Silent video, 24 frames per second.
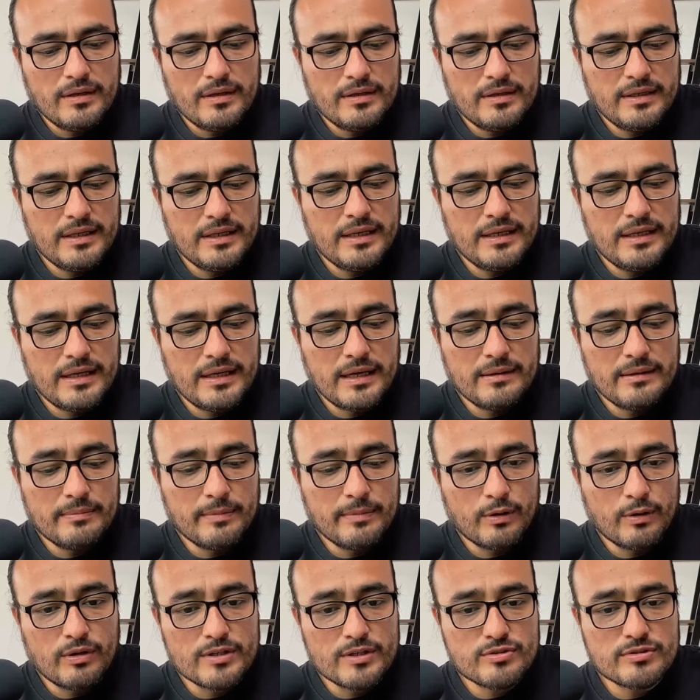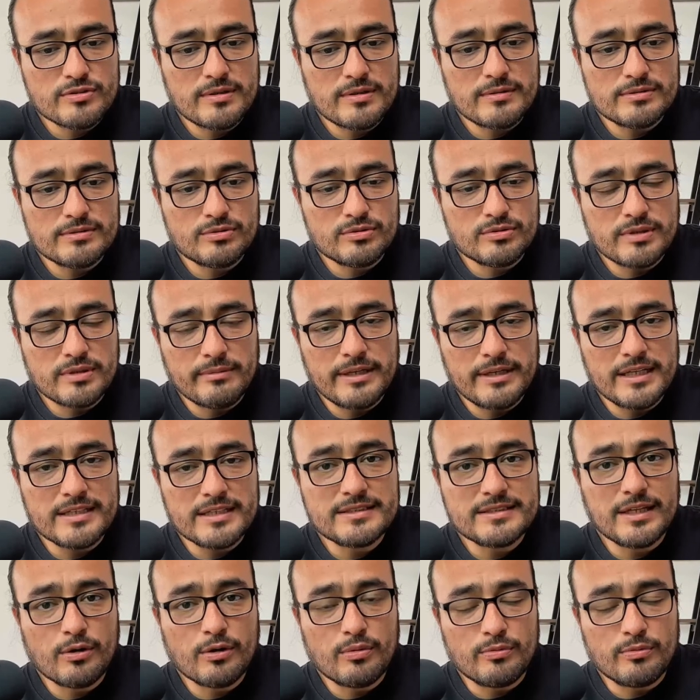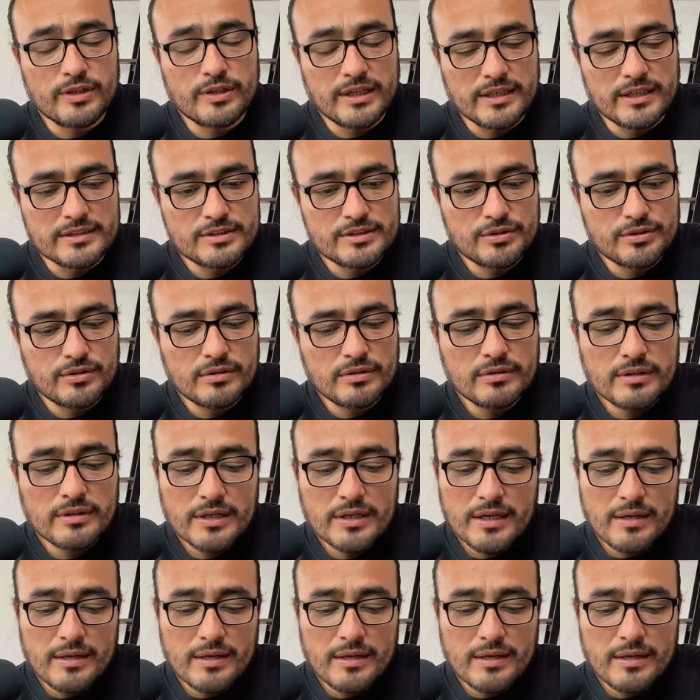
eh, mejorar sus habilidades de comunicación,